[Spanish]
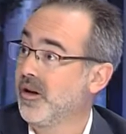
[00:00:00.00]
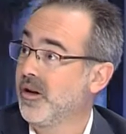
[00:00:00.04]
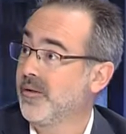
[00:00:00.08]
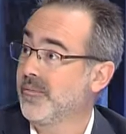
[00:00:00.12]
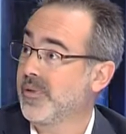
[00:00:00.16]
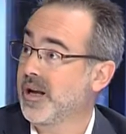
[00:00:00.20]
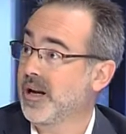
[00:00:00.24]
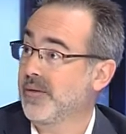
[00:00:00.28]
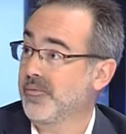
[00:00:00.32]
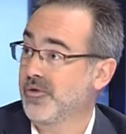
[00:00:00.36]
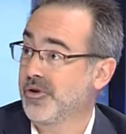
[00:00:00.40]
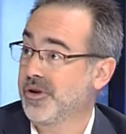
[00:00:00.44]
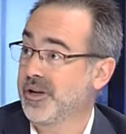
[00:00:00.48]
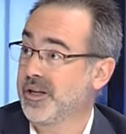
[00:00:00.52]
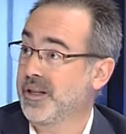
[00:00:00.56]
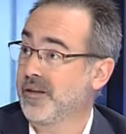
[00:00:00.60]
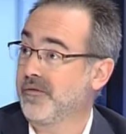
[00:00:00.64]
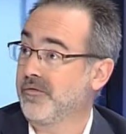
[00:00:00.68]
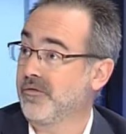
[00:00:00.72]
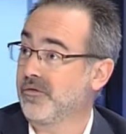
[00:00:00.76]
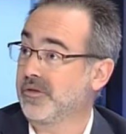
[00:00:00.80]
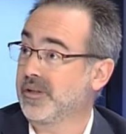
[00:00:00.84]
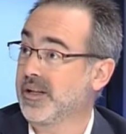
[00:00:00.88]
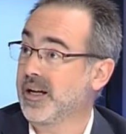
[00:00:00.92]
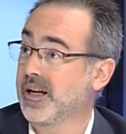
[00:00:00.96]
Para poder
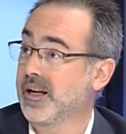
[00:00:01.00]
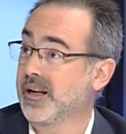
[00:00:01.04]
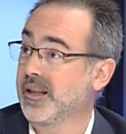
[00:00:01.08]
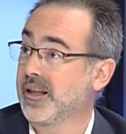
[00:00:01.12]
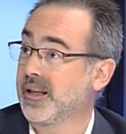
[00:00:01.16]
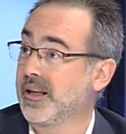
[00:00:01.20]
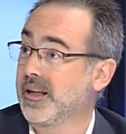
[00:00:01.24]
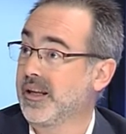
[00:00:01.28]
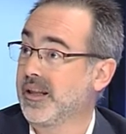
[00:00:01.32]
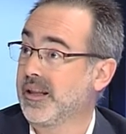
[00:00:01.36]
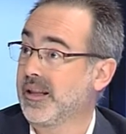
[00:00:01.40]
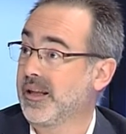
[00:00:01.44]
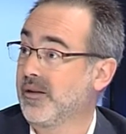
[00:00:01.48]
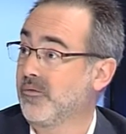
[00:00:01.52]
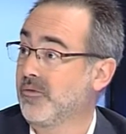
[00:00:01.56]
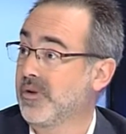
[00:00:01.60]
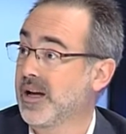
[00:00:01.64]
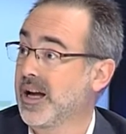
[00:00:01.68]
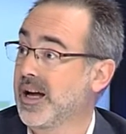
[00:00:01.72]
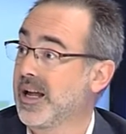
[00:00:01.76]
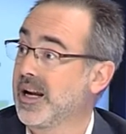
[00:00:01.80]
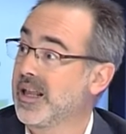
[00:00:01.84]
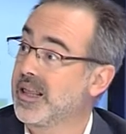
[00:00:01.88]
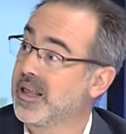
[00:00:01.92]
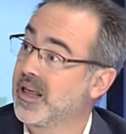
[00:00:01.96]
disfrutar de, una
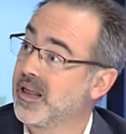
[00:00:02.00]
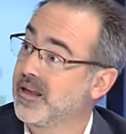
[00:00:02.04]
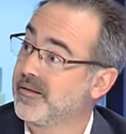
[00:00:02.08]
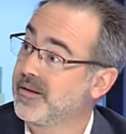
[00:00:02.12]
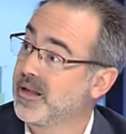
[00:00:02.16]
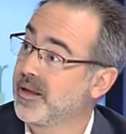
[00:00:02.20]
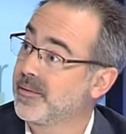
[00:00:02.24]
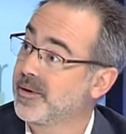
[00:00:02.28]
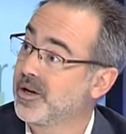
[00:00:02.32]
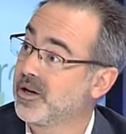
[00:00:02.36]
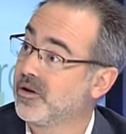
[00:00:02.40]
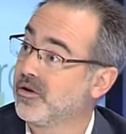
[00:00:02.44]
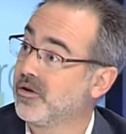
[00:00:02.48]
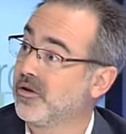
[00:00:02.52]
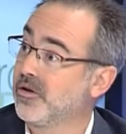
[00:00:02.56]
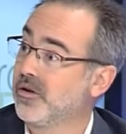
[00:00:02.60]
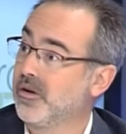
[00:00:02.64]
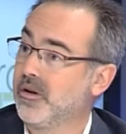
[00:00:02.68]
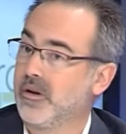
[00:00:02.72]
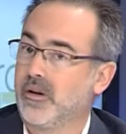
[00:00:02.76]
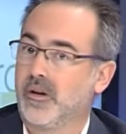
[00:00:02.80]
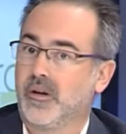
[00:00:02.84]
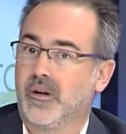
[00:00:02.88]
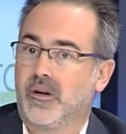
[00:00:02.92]
calidad de vida mejor,